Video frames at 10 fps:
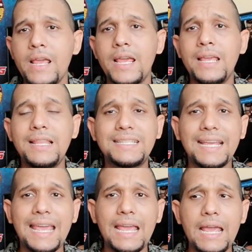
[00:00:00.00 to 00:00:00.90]
Y dice
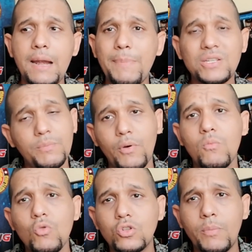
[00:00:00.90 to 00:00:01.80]
que él pasó por
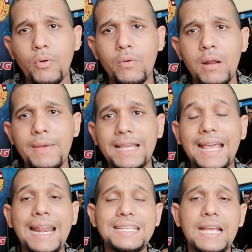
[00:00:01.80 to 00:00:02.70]
muchos problemas, que
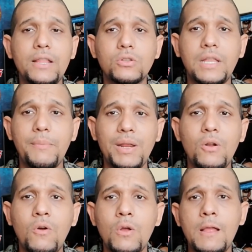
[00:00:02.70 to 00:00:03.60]
gracias a Dios
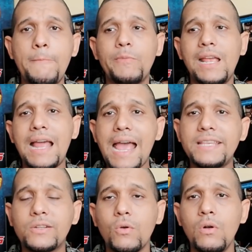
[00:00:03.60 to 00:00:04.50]
terminó el high
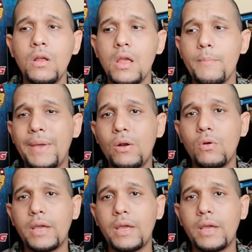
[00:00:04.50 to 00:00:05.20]
school, pero